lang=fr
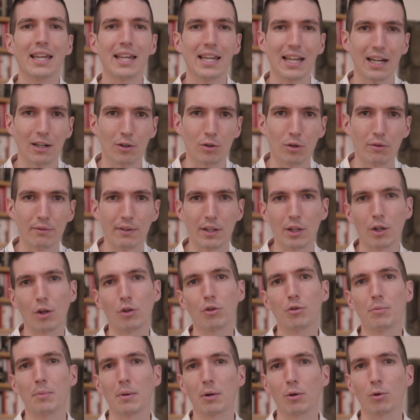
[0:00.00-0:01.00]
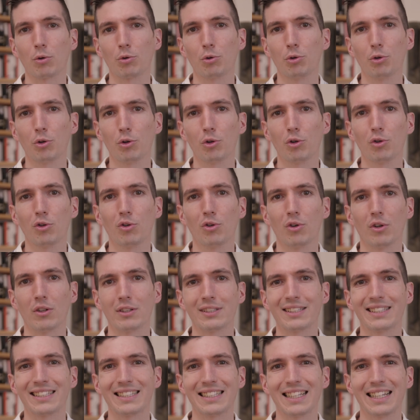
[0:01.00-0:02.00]
Et inconvénient numéro 2, euh,
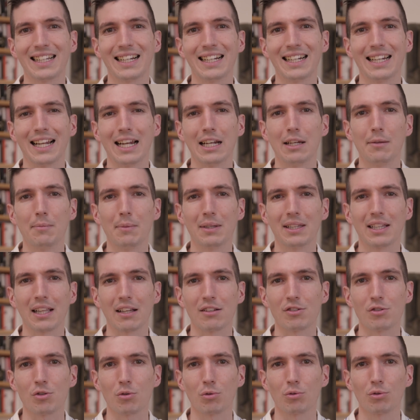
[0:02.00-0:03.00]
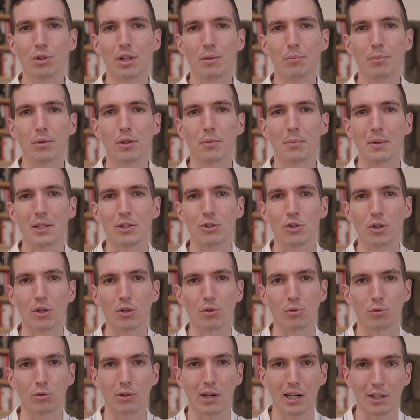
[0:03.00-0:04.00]
c'est la limitation des
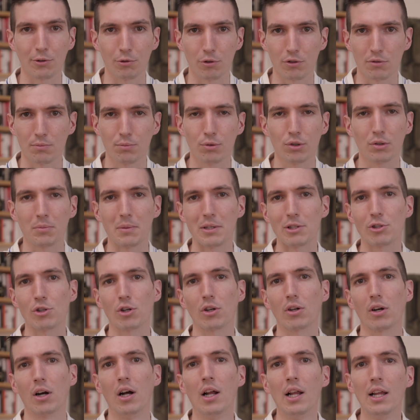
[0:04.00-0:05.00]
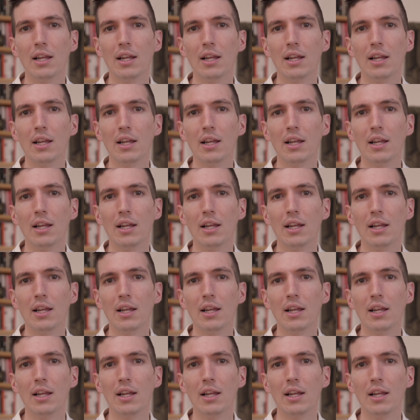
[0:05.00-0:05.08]
bookmakers. Donc là, de ce bookmaker,